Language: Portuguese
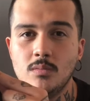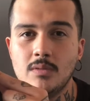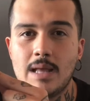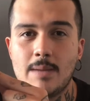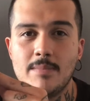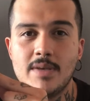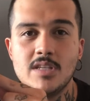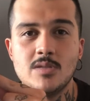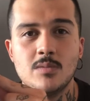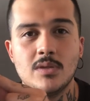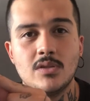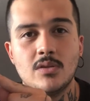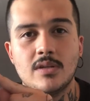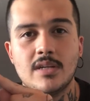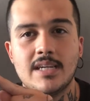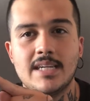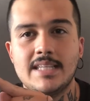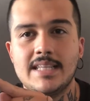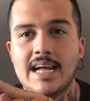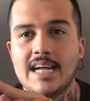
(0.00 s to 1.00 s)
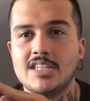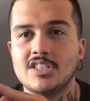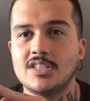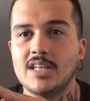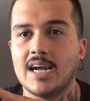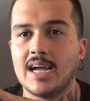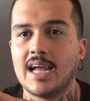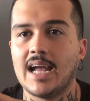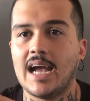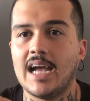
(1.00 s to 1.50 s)
da mesma tonalidade
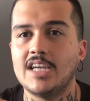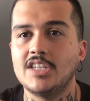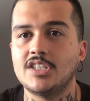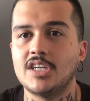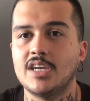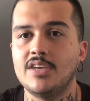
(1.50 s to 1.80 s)
da caixa,